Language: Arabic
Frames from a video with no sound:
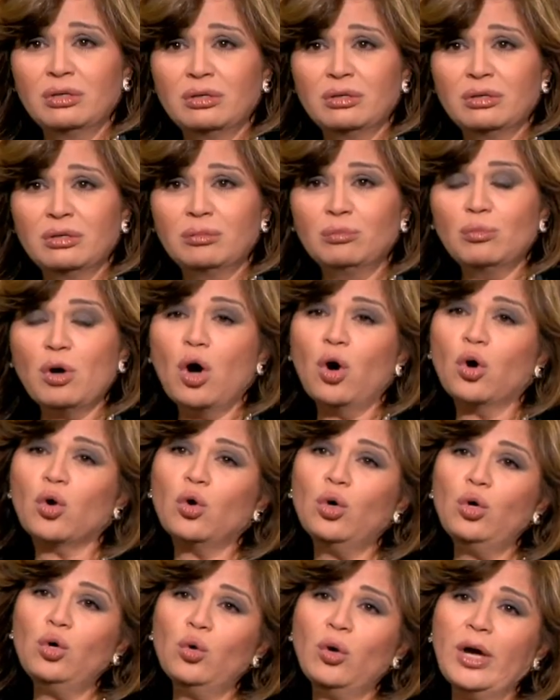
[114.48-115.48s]
والله ما
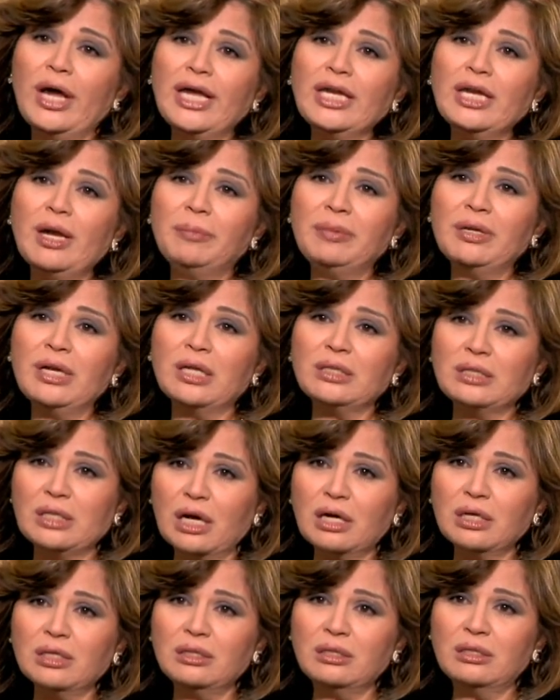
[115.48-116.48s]
كله احنا
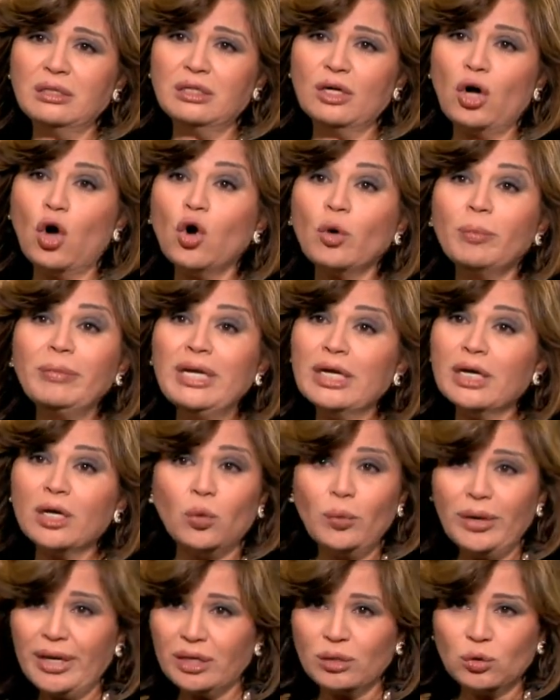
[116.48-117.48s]
بننتقد حكم
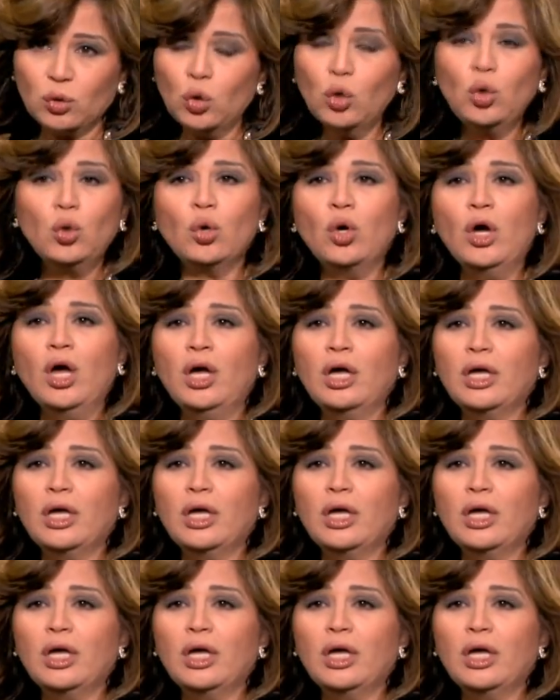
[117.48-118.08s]
الاخوان كله